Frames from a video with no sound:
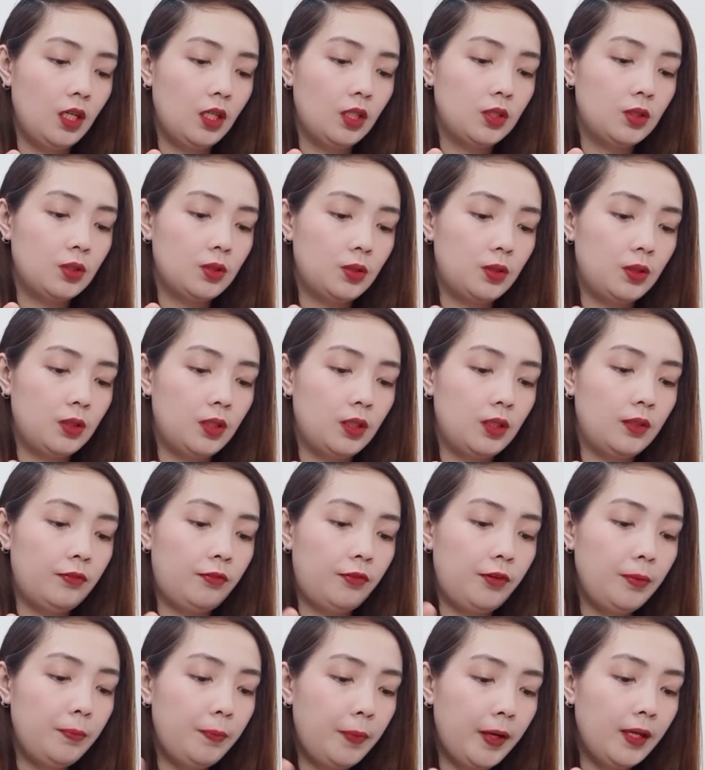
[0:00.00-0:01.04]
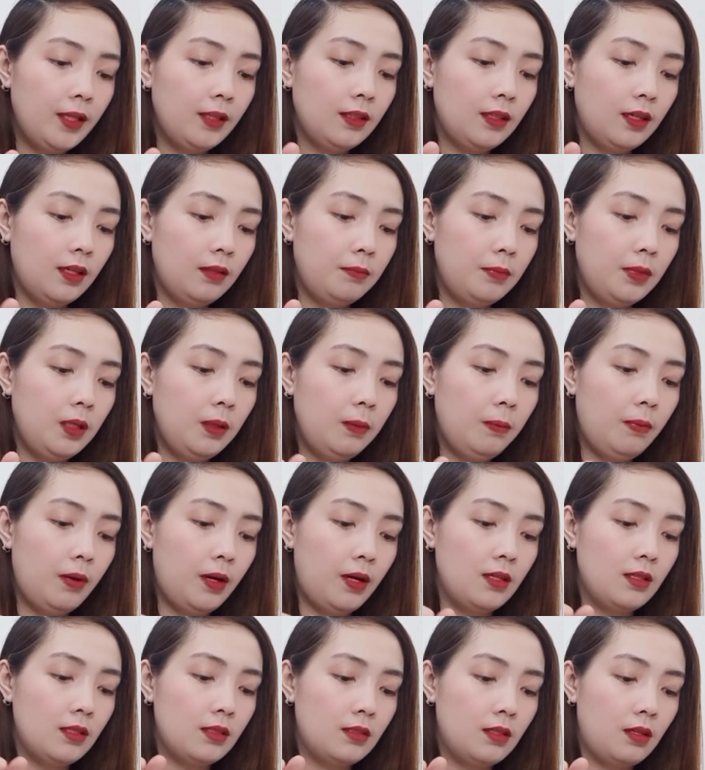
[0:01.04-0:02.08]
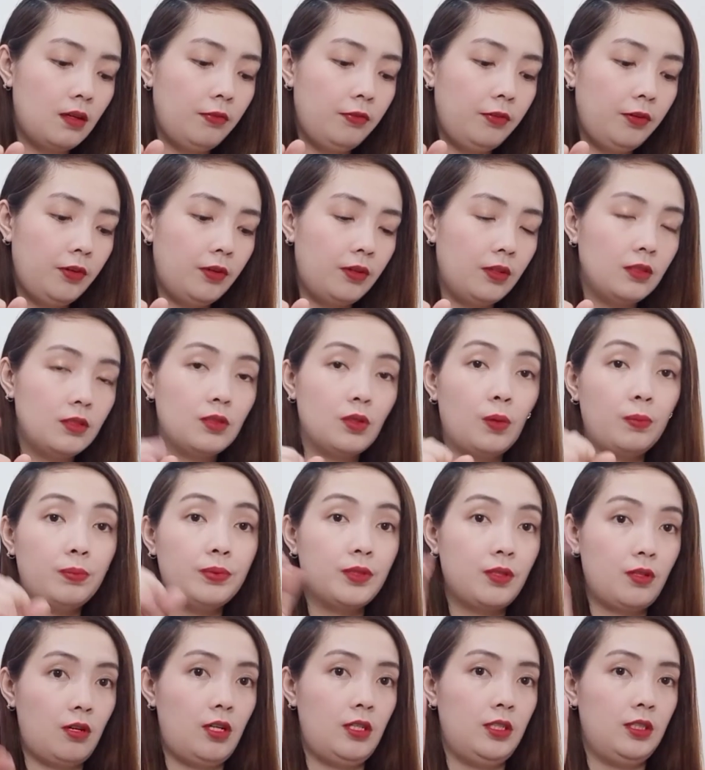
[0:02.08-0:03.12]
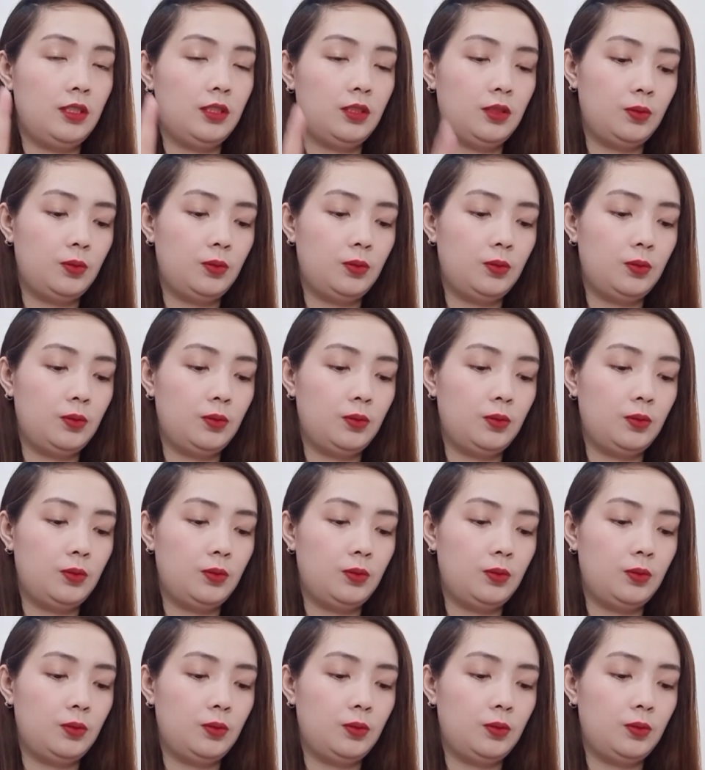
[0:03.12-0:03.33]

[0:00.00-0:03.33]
So, and prevent and minimize the appearance of scars.